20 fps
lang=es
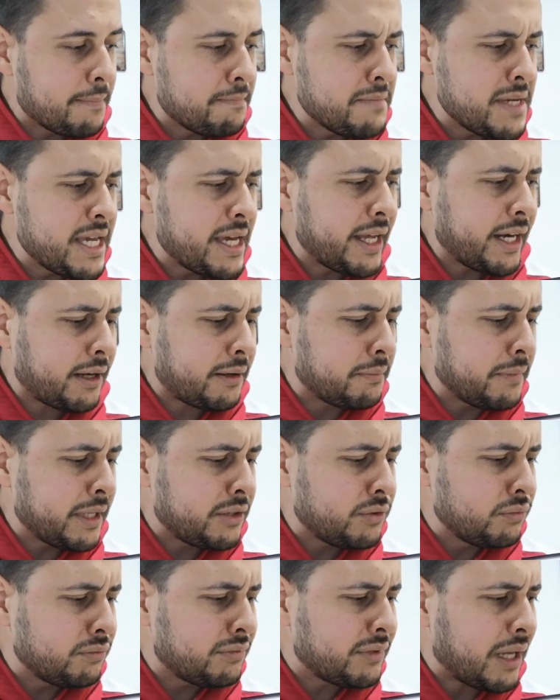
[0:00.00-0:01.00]
Mier
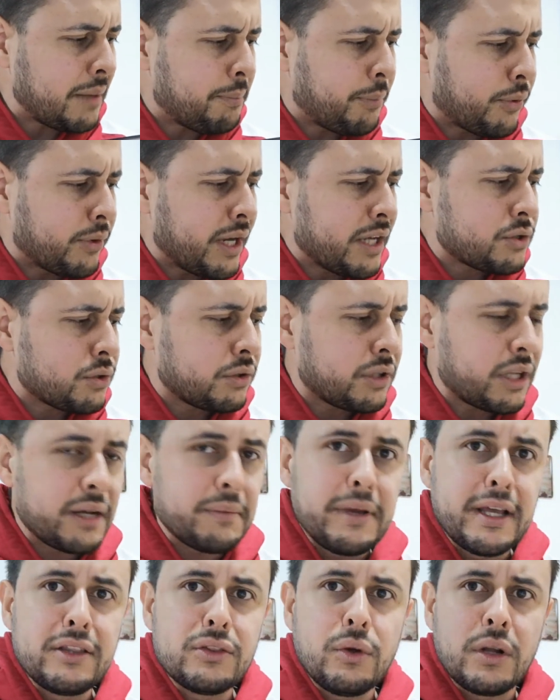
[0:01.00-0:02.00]
mete un taponazo
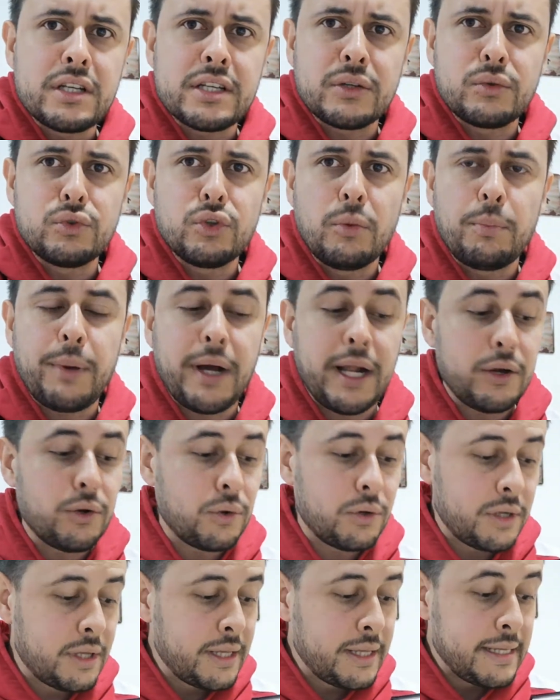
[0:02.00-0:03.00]
tremendo al segundo
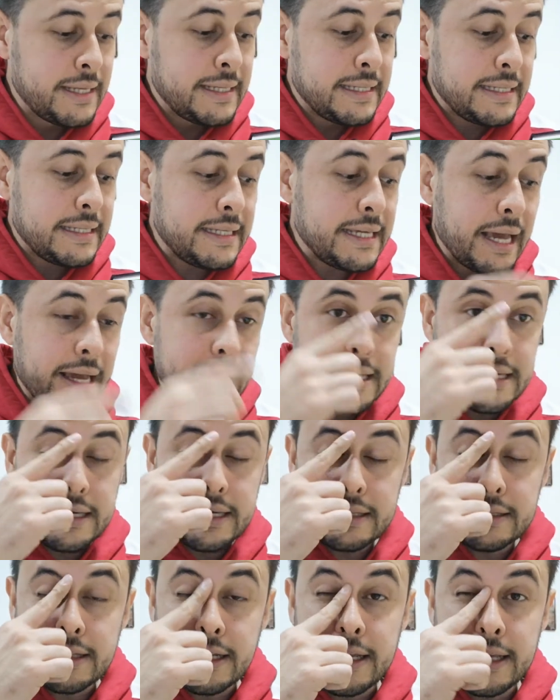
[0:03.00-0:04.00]
palo y
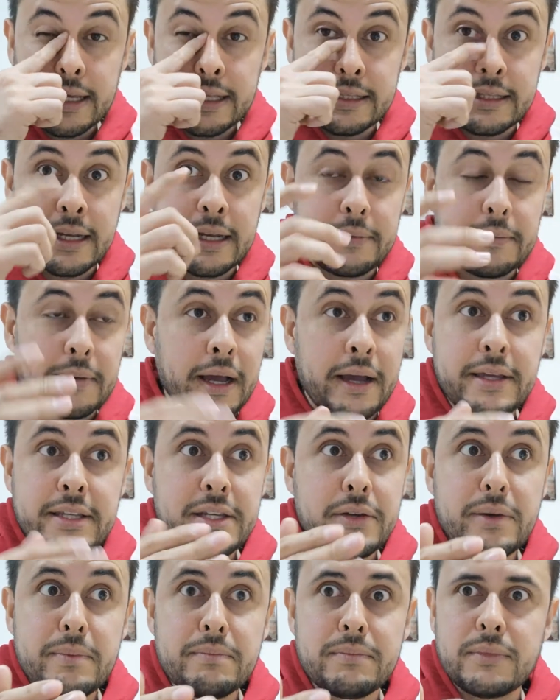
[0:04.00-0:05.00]
ahí entre, entre ahí
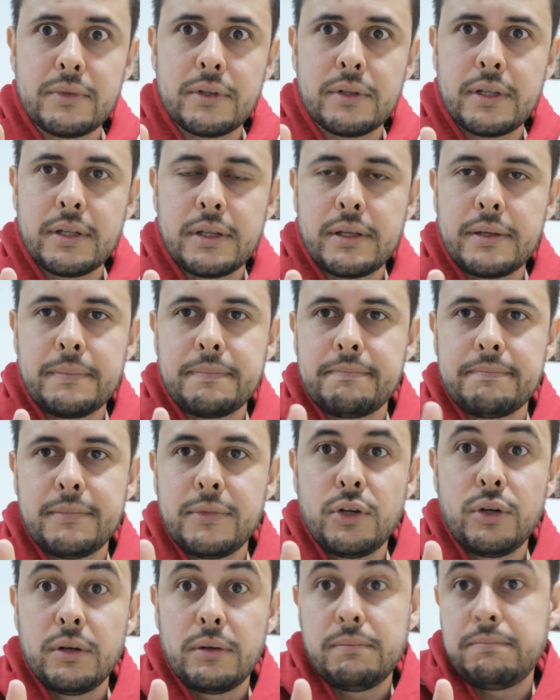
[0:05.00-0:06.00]
se eh, eh,
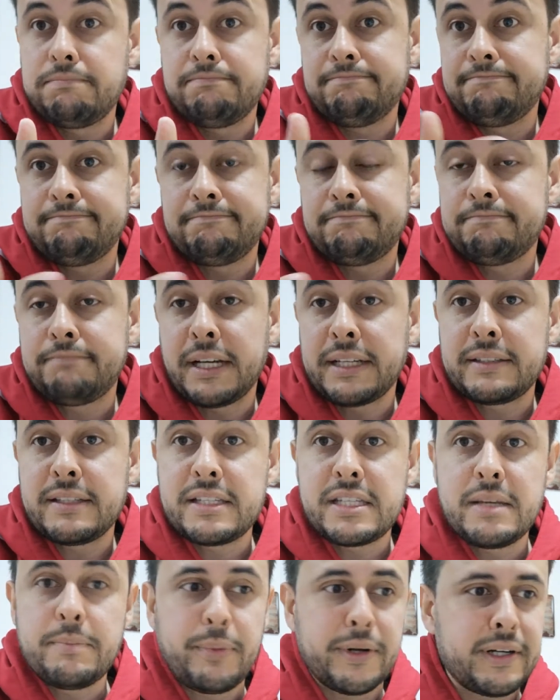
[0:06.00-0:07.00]

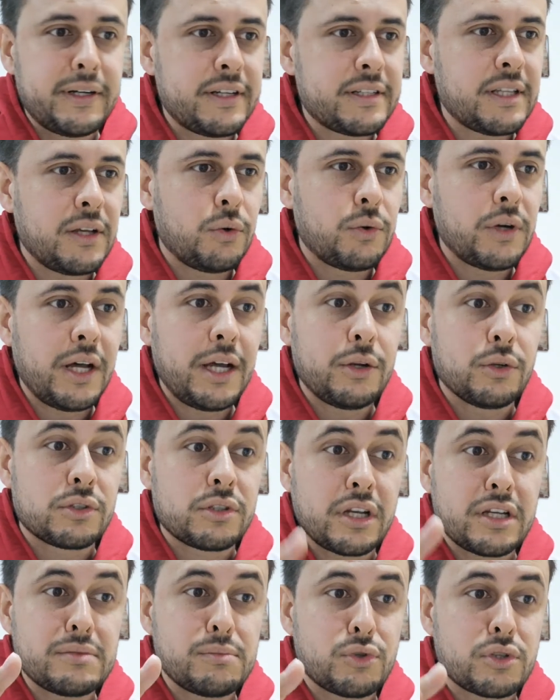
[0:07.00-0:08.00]
participan en esta jugada
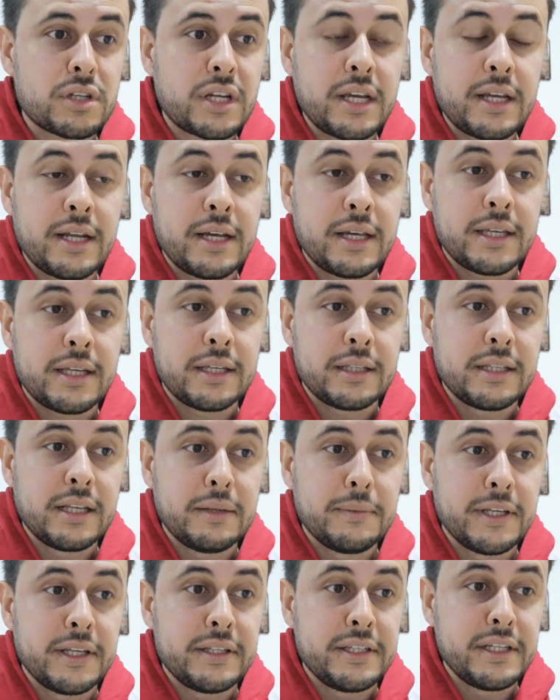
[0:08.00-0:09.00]
los tres Mosquera
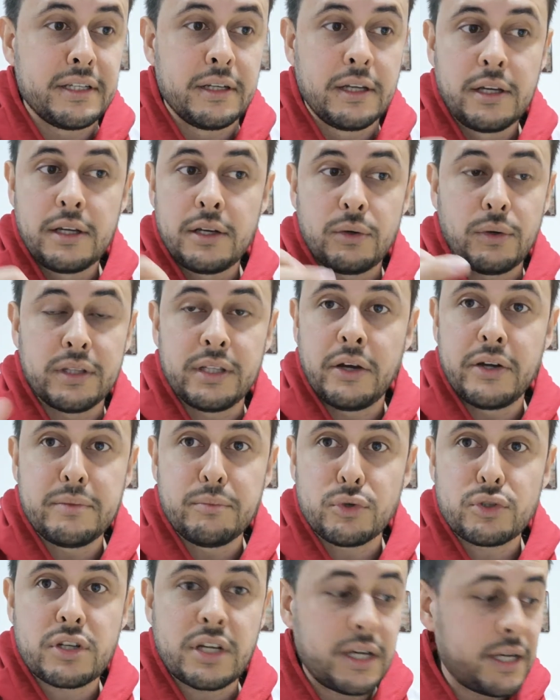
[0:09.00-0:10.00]
del Medellín. cuando
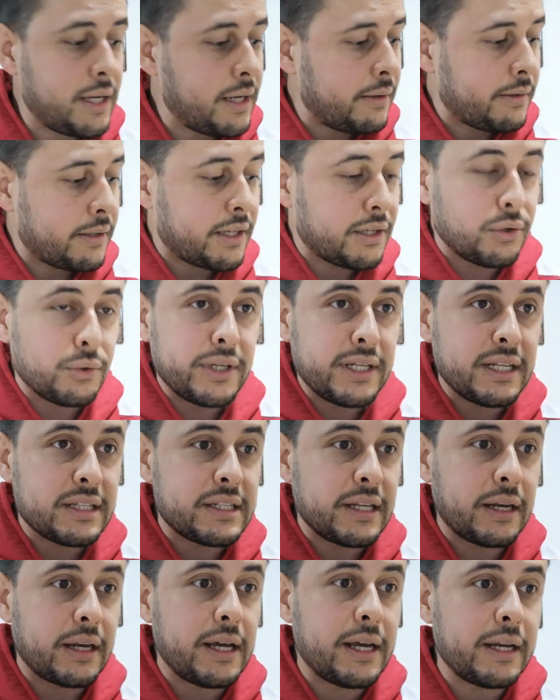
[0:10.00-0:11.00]
Mosquera, que no viene a
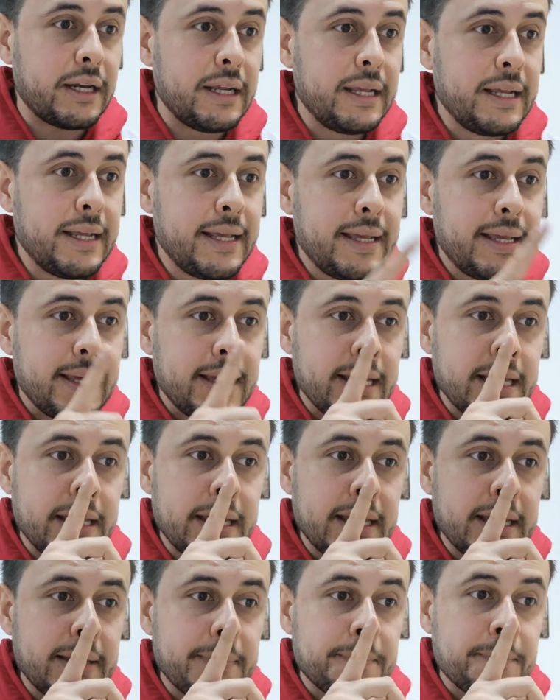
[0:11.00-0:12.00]
cerrar,
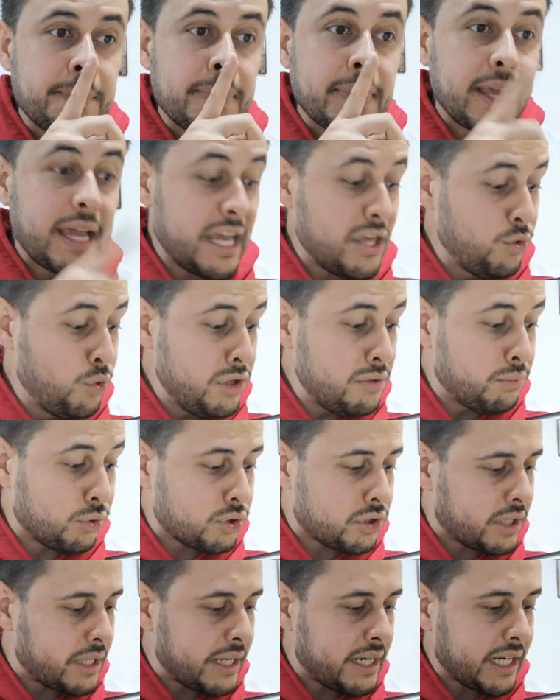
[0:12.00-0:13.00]
eh, Edwin
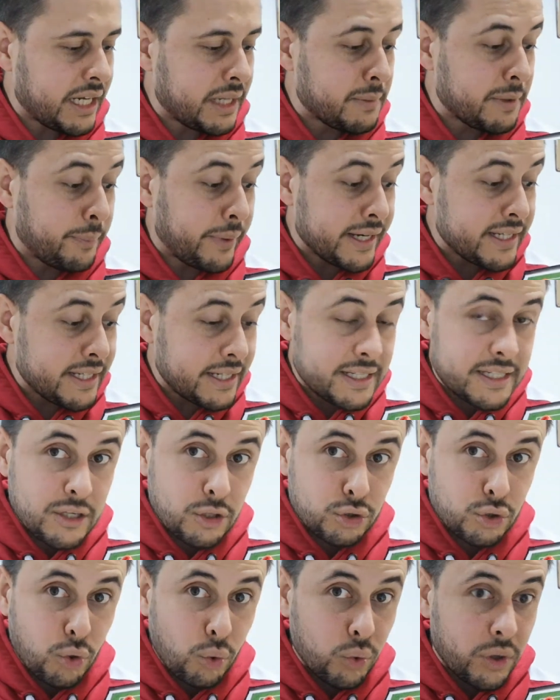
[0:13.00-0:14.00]
Mosquera, que me parece que es
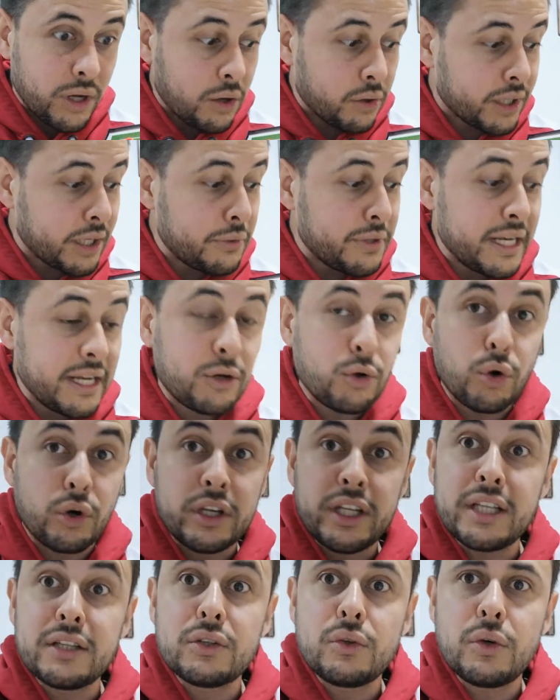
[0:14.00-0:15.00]
el otro jugador que viene
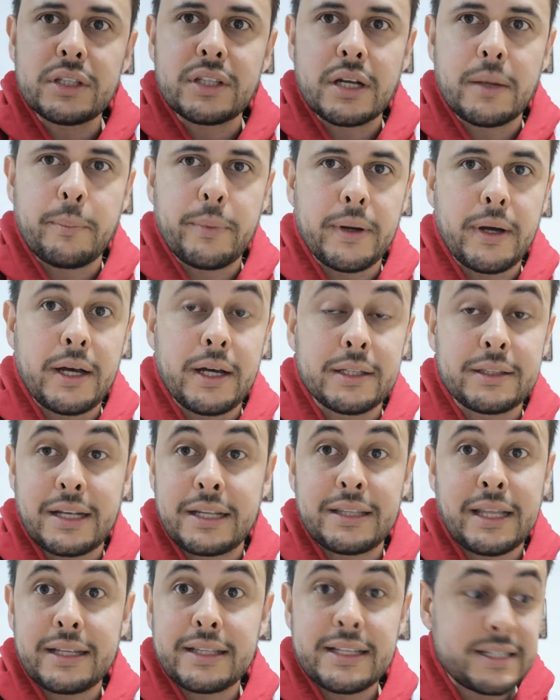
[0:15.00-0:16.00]
corriendo a,
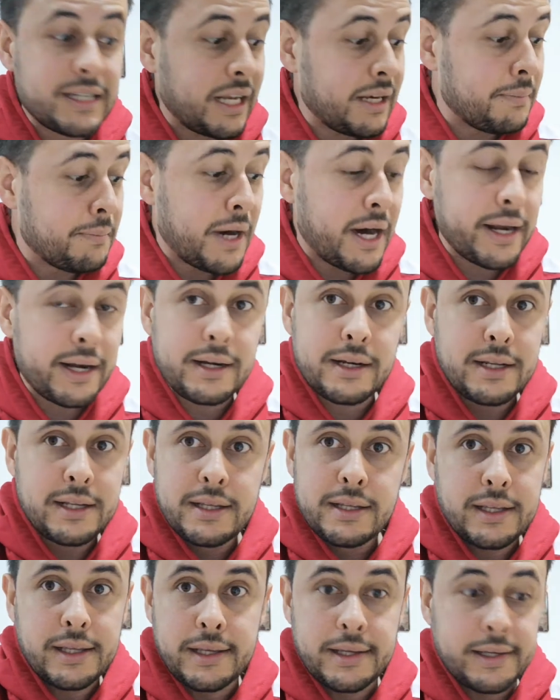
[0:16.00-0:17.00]
tratar de salvar
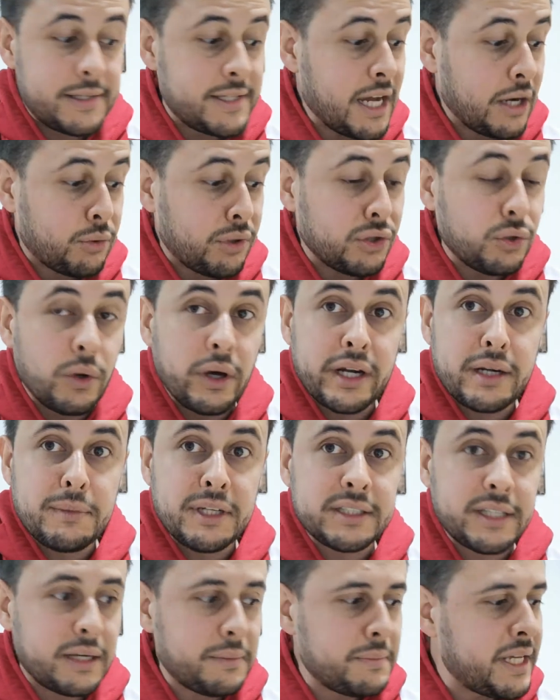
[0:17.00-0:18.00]
ya cuando va a
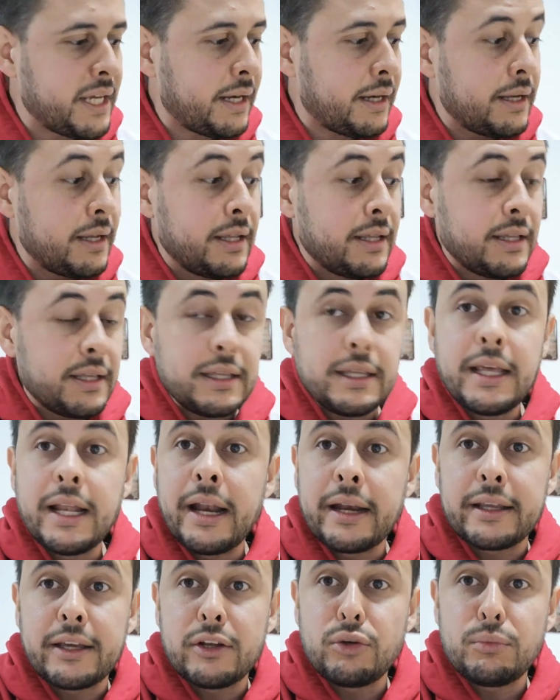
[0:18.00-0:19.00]
rematar Mier, y
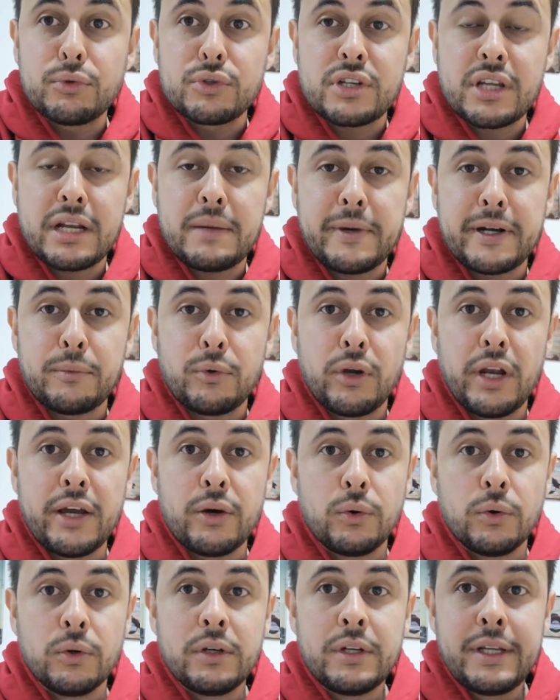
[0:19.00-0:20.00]
el arquero Mosquera
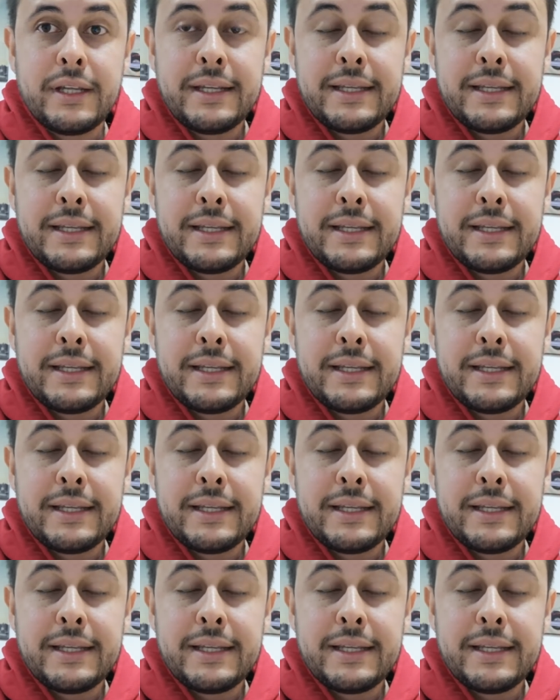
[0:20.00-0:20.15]
Marmolejo,